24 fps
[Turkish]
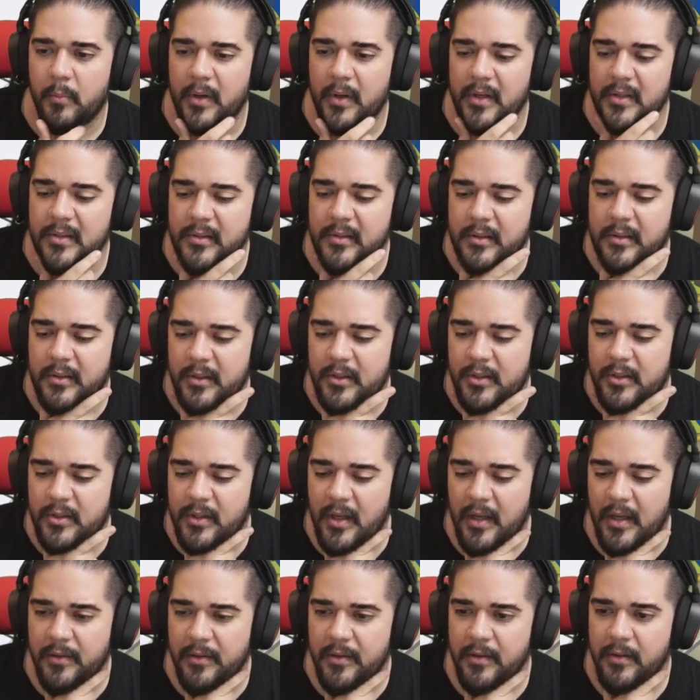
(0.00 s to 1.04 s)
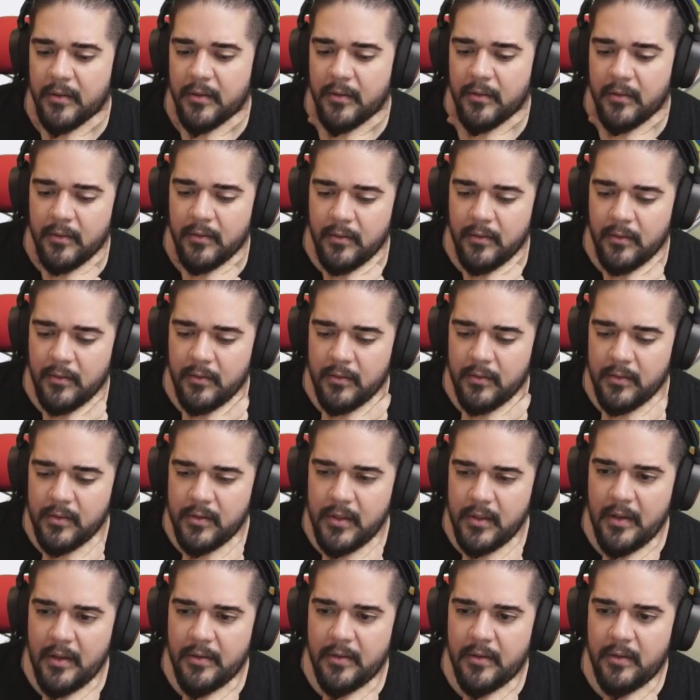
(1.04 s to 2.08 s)
Paslı kılıç sat.
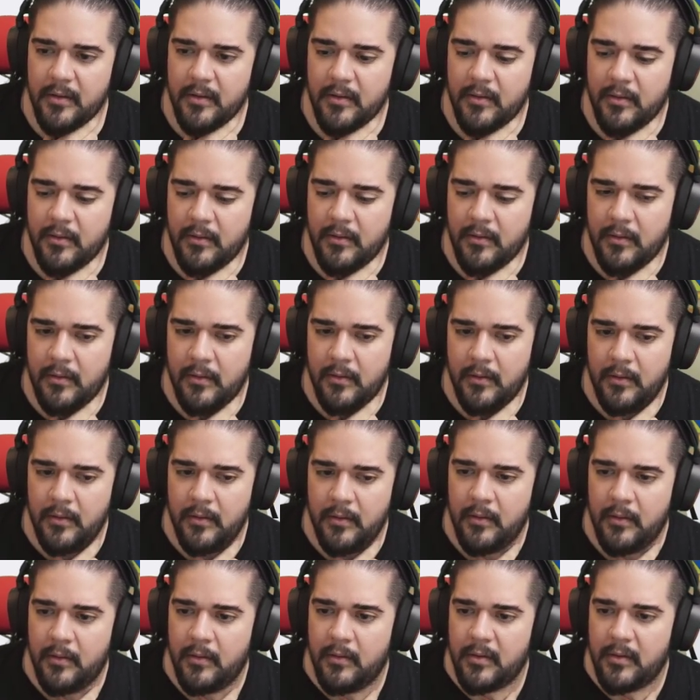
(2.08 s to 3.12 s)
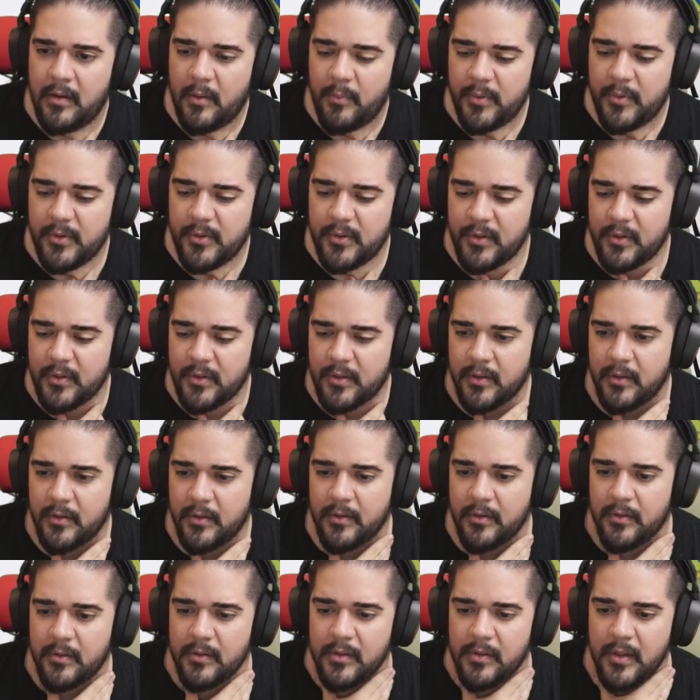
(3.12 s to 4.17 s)
Sat. Yapıştır.
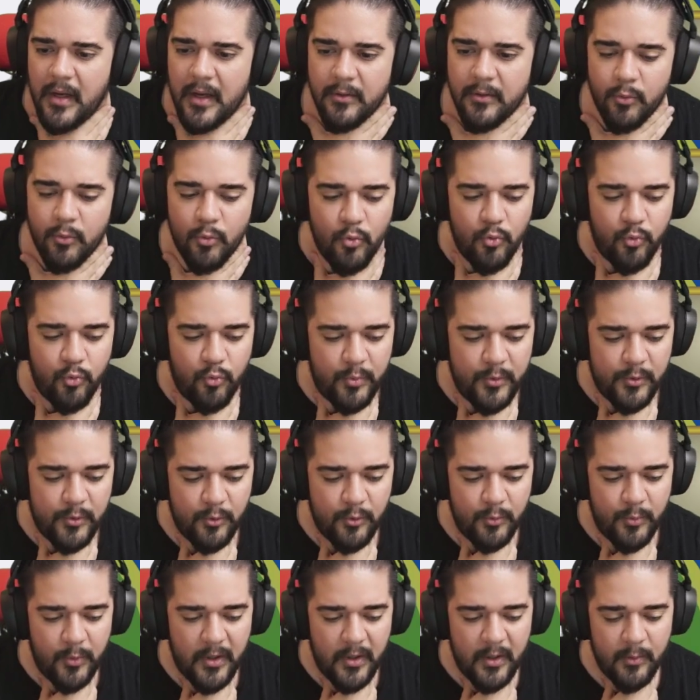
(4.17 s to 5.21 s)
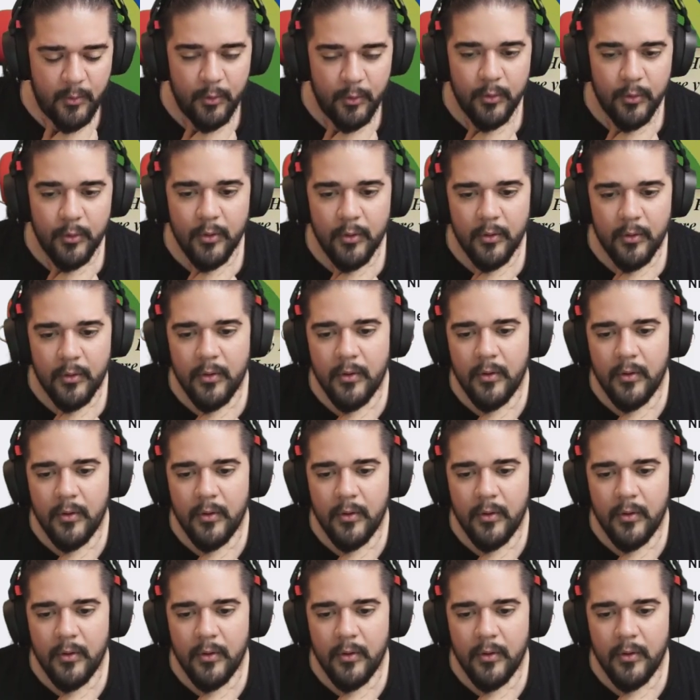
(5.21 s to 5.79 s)
Saat. Uf bir sürü param oldu.